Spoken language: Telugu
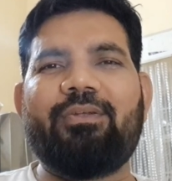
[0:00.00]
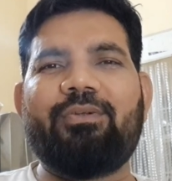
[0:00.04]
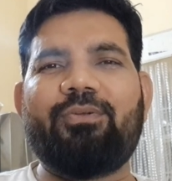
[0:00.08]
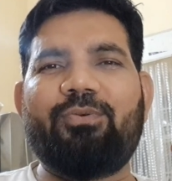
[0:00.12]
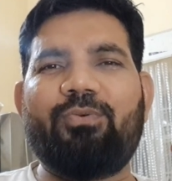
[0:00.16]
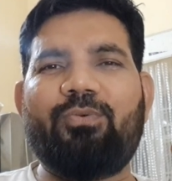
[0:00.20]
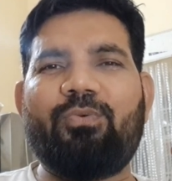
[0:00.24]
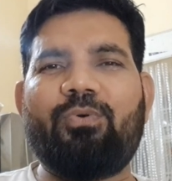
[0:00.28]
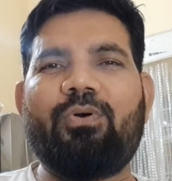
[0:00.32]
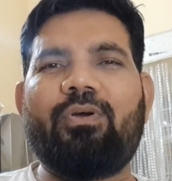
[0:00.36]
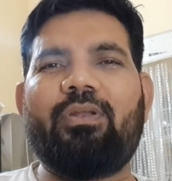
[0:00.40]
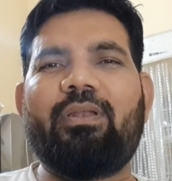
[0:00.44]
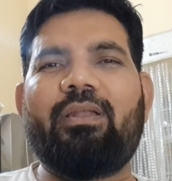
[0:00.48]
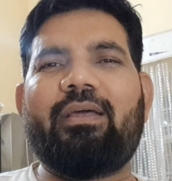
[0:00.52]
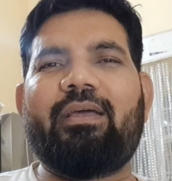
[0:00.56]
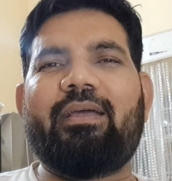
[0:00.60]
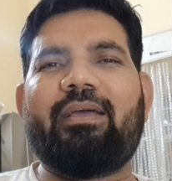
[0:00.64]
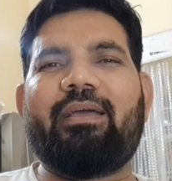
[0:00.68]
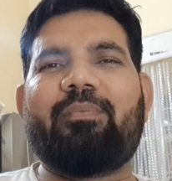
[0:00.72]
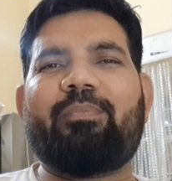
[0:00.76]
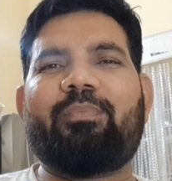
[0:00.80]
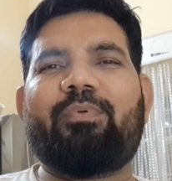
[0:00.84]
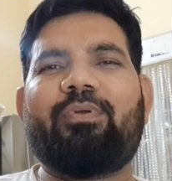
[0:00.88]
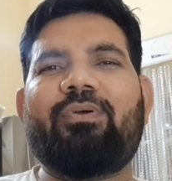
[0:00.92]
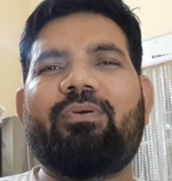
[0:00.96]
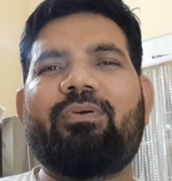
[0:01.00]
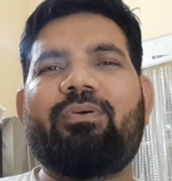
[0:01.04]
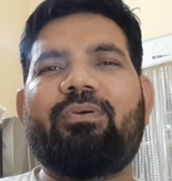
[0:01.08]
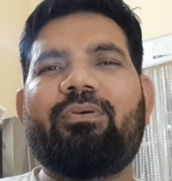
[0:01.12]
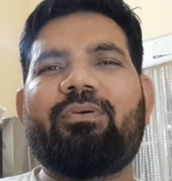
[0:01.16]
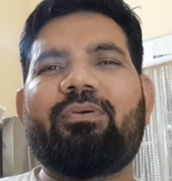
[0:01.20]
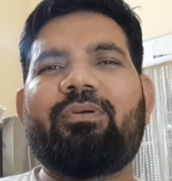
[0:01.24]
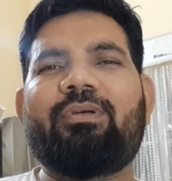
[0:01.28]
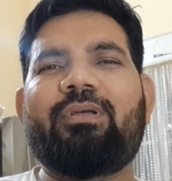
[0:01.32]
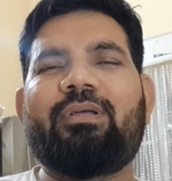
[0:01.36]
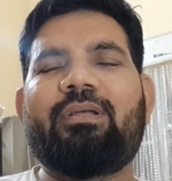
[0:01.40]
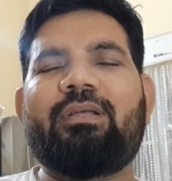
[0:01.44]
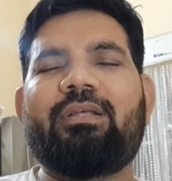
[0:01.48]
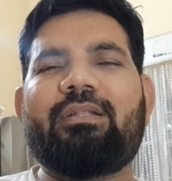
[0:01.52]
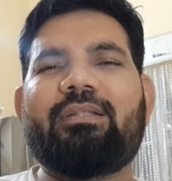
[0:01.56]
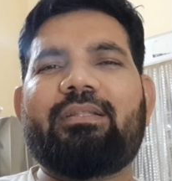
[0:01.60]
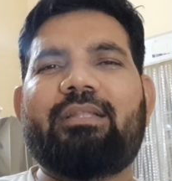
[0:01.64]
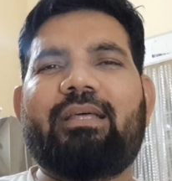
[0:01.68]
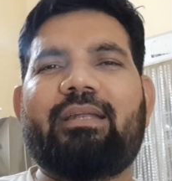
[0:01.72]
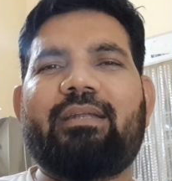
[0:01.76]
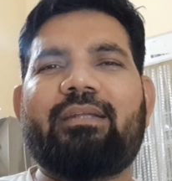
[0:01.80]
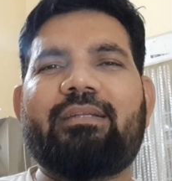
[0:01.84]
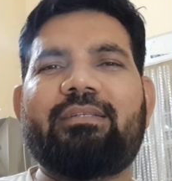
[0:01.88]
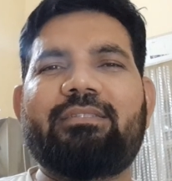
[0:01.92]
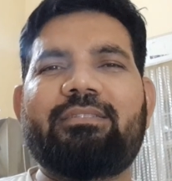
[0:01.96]
నువ్వు ఓలా యాప్లో
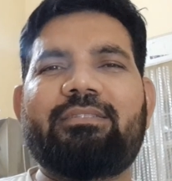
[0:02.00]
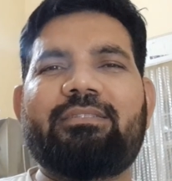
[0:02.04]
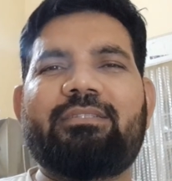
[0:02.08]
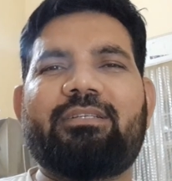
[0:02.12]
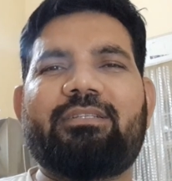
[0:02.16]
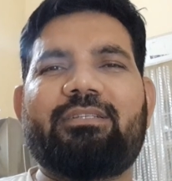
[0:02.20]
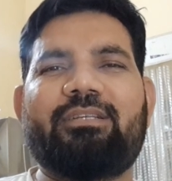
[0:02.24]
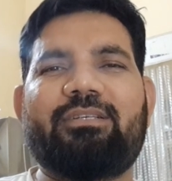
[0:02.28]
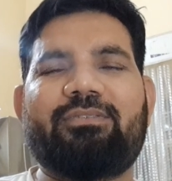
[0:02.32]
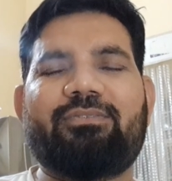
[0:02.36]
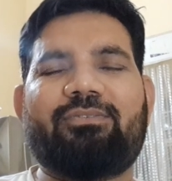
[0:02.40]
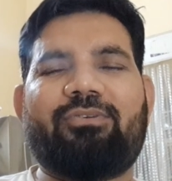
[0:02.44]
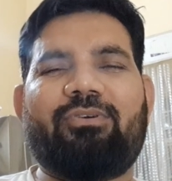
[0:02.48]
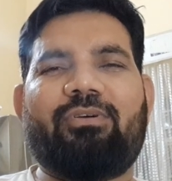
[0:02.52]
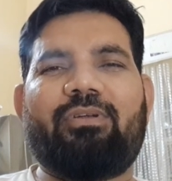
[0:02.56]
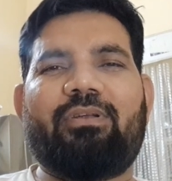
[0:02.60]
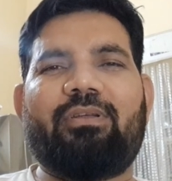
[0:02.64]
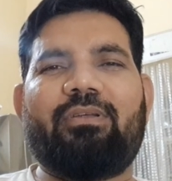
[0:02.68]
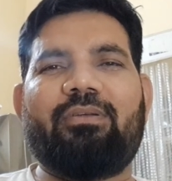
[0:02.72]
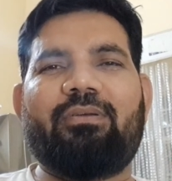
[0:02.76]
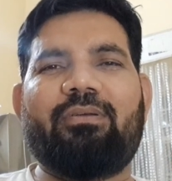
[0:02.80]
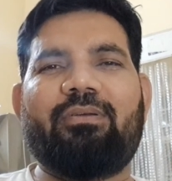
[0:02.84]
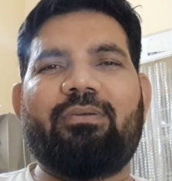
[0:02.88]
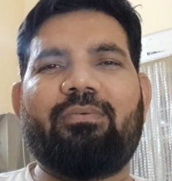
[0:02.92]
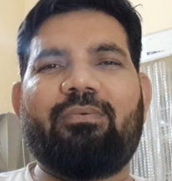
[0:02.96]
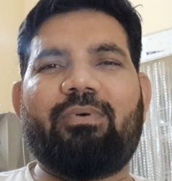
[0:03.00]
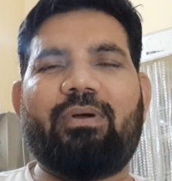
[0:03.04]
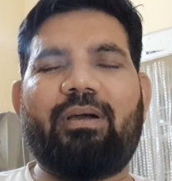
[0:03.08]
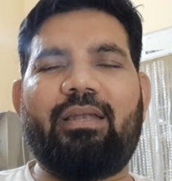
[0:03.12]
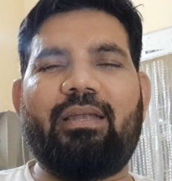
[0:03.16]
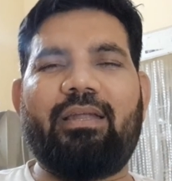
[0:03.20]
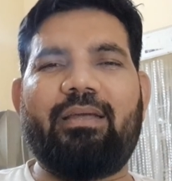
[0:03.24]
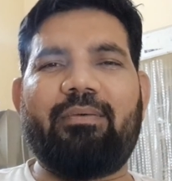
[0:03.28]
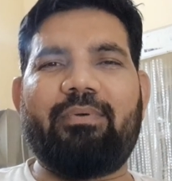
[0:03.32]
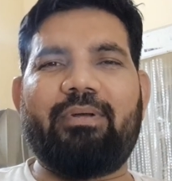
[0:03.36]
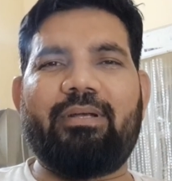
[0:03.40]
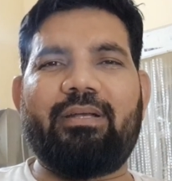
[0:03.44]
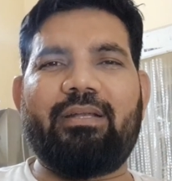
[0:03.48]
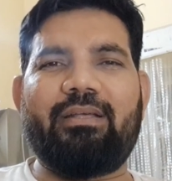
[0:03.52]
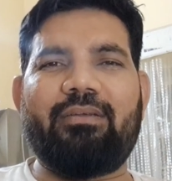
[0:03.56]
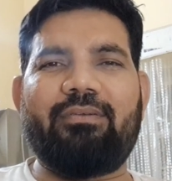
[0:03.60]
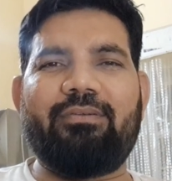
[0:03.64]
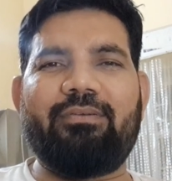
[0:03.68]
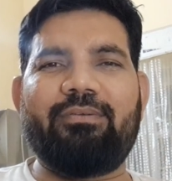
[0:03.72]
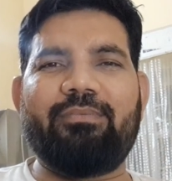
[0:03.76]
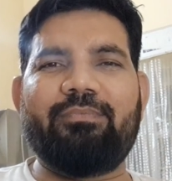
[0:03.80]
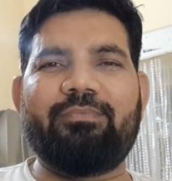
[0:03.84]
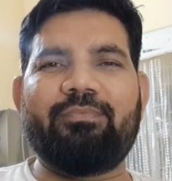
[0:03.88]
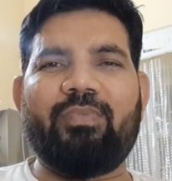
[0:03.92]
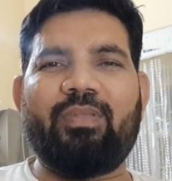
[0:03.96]
దాన్ని రిజిస్టర్ చేసుకోవాలి వాళ్ళు
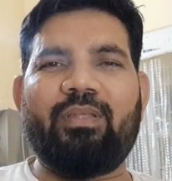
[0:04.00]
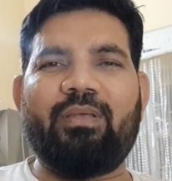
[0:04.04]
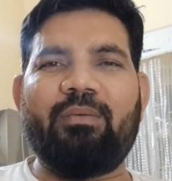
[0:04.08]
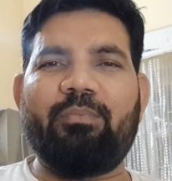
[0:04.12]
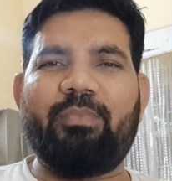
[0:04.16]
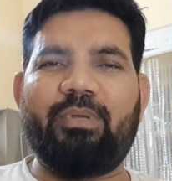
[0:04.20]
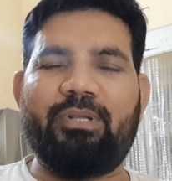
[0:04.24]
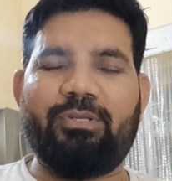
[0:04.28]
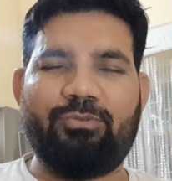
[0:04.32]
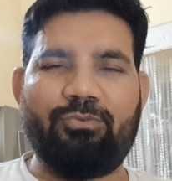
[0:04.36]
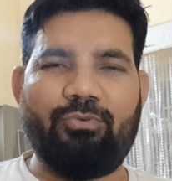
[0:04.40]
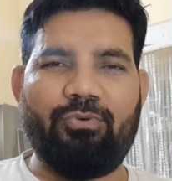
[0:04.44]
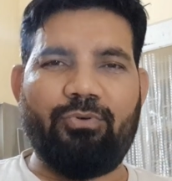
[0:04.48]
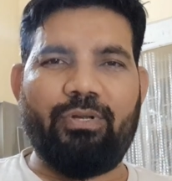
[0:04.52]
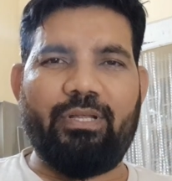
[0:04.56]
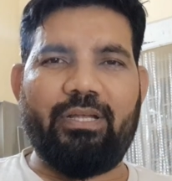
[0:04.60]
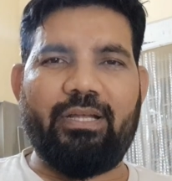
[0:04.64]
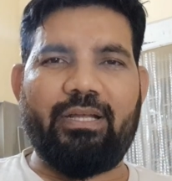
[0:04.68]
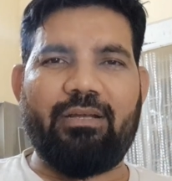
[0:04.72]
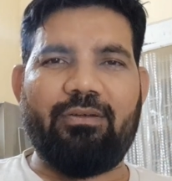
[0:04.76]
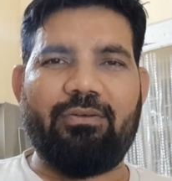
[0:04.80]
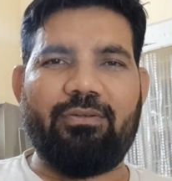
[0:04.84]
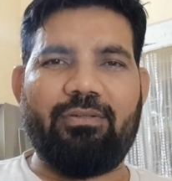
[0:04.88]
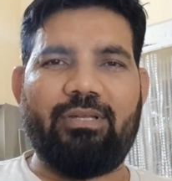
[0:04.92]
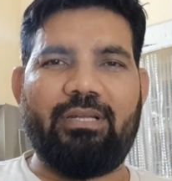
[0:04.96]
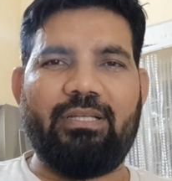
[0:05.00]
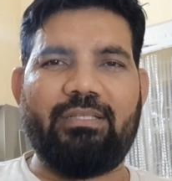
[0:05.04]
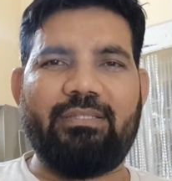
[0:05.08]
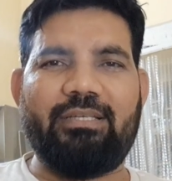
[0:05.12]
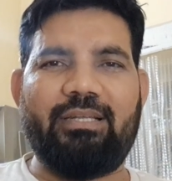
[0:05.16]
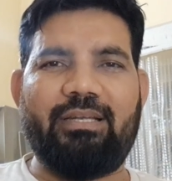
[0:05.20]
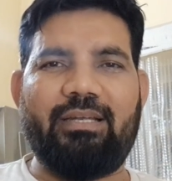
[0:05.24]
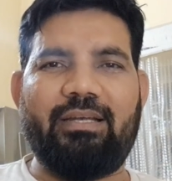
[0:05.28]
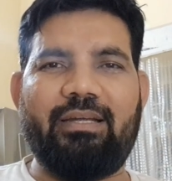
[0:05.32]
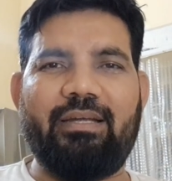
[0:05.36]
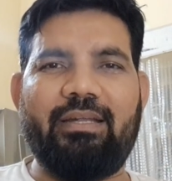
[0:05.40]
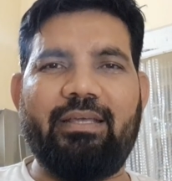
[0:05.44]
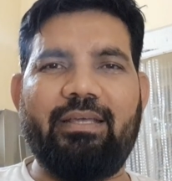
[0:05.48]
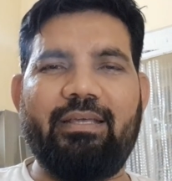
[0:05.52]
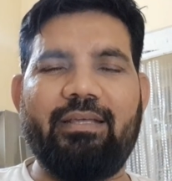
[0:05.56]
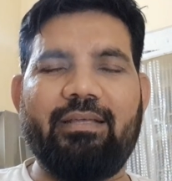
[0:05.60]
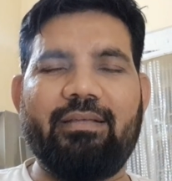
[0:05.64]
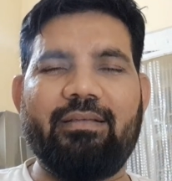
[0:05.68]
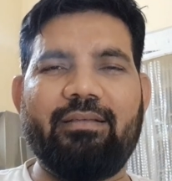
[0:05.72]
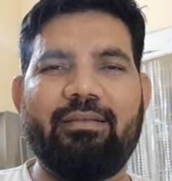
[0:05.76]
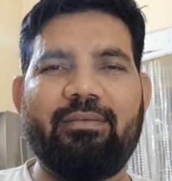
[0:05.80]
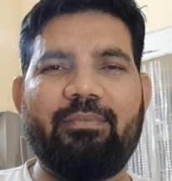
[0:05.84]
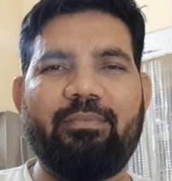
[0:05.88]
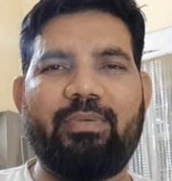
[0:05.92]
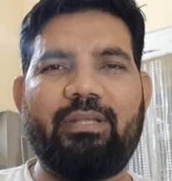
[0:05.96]
ఏమంటారు మీరు స్కూటీ ఇక్కడ వదిలేసి వెళ్ళండి
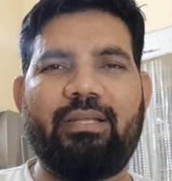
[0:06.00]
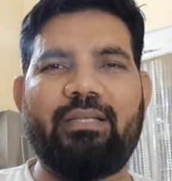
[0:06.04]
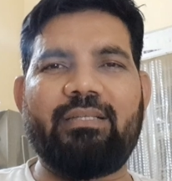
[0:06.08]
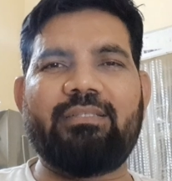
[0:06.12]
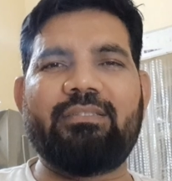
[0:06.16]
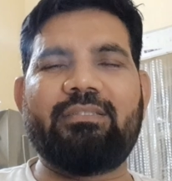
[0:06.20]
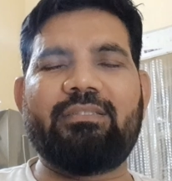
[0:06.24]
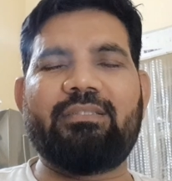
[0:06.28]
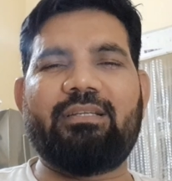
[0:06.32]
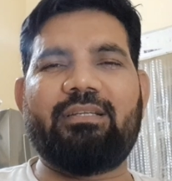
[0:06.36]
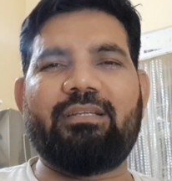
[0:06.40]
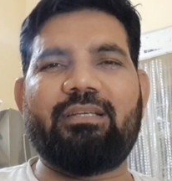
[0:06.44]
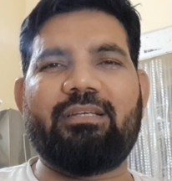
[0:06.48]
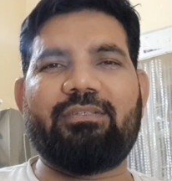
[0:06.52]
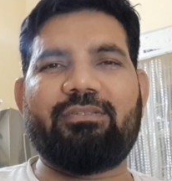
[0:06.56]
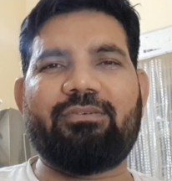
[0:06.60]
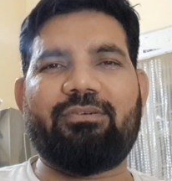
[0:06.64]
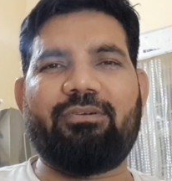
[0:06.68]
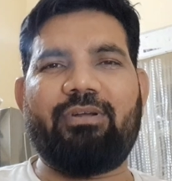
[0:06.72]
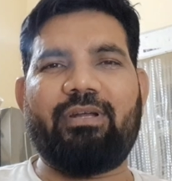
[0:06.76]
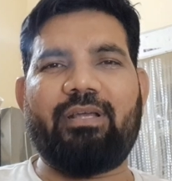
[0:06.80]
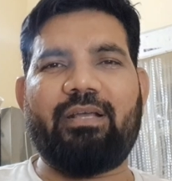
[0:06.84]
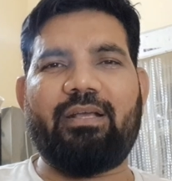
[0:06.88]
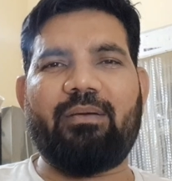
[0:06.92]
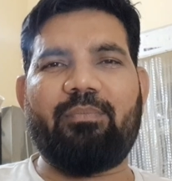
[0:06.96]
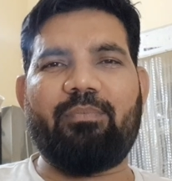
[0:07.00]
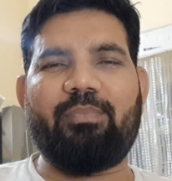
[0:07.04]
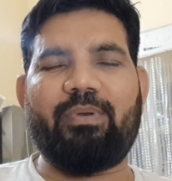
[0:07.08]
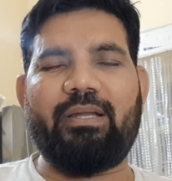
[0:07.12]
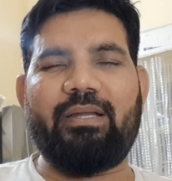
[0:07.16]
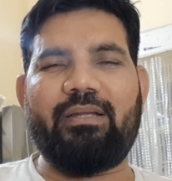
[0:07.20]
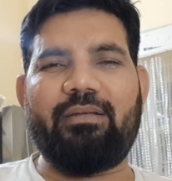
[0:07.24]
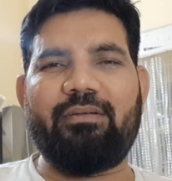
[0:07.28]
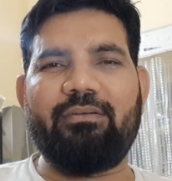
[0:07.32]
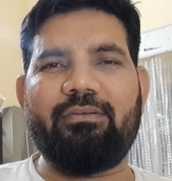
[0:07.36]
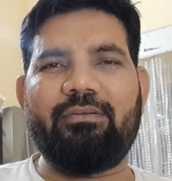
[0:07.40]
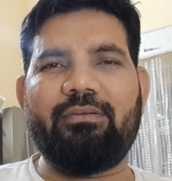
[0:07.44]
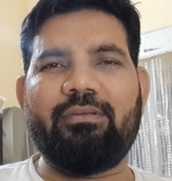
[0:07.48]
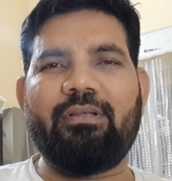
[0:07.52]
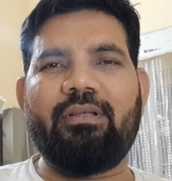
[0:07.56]
మీరు రిజిస్టర్ చేసుకోండి కంప్లైంట్